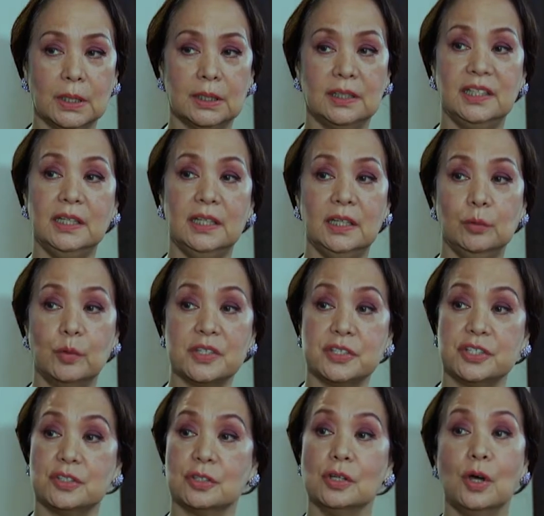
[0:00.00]
that Lily was
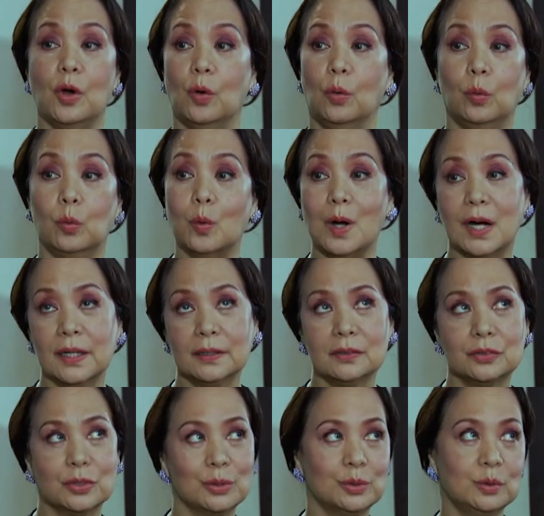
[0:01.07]
his one
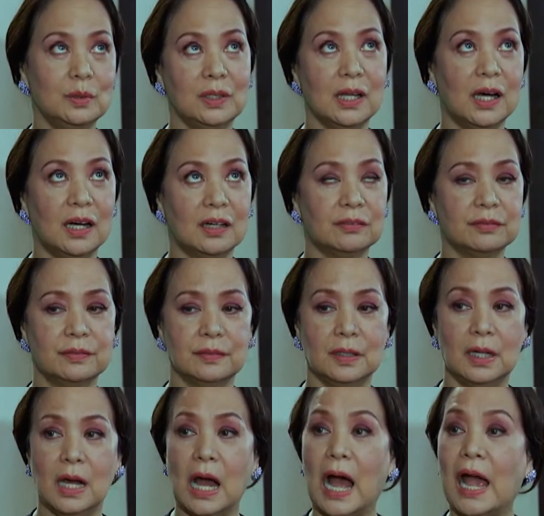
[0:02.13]
true love,
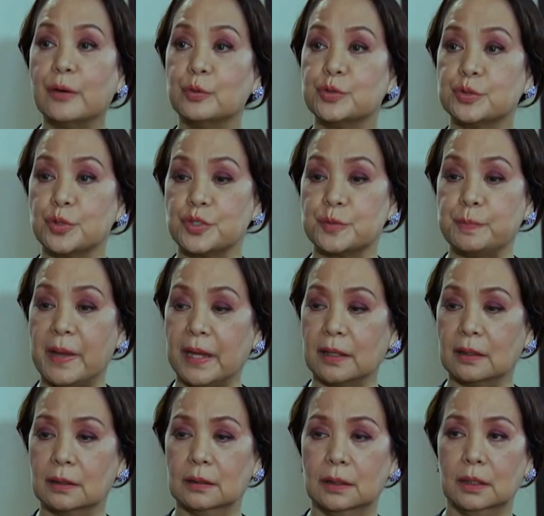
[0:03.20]
I would suspect
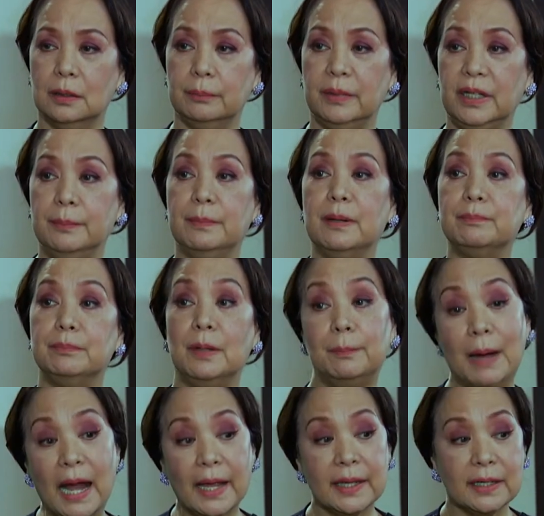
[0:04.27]
may ibang
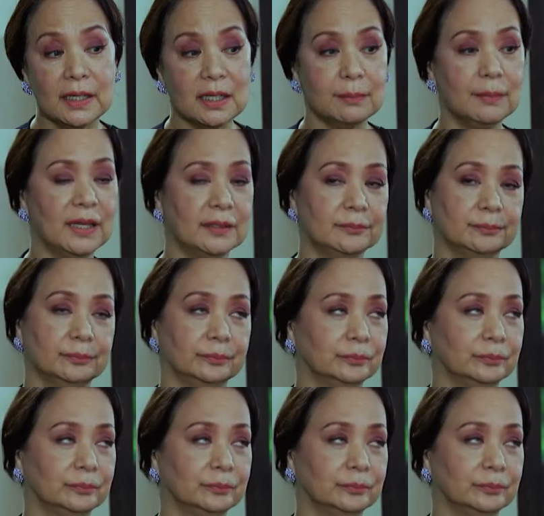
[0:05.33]
babae na naman.